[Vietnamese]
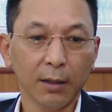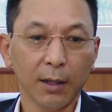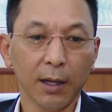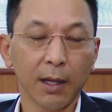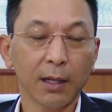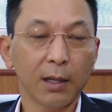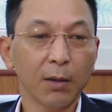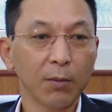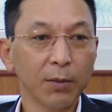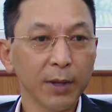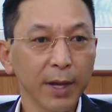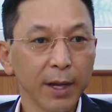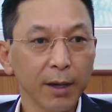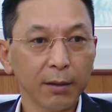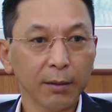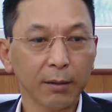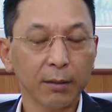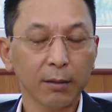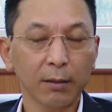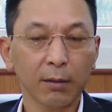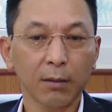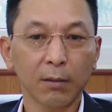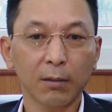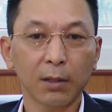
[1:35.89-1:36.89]
hệ thống điện,
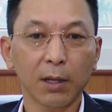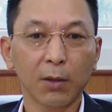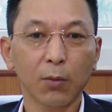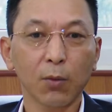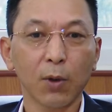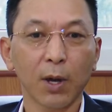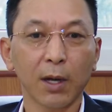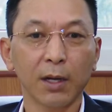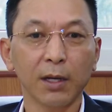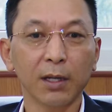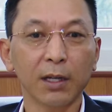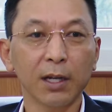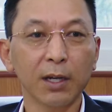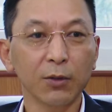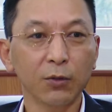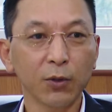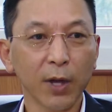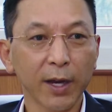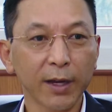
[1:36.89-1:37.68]
công tác quản lý kinh